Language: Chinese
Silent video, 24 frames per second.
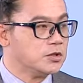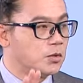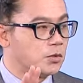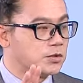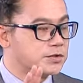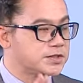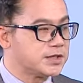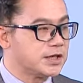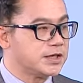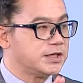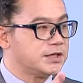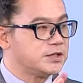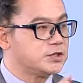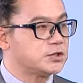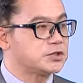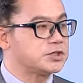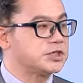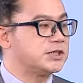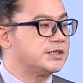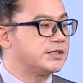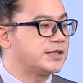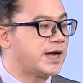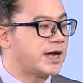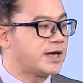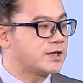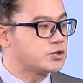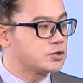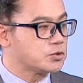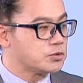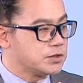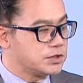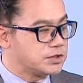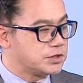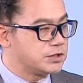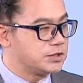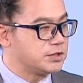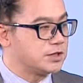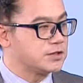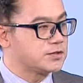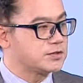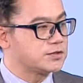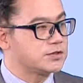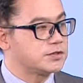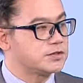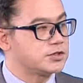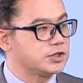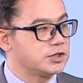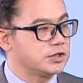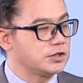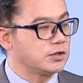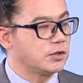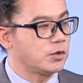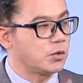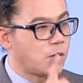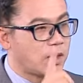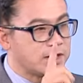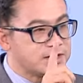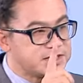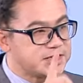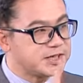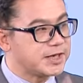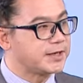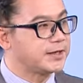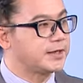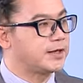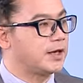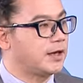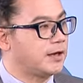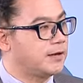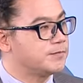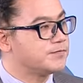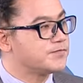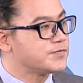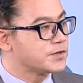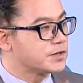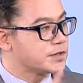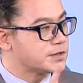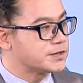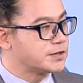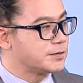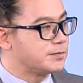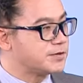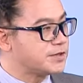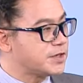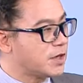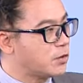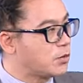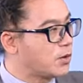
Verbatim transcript: 我这里就请大家注意几件事情，关键 K。什么叫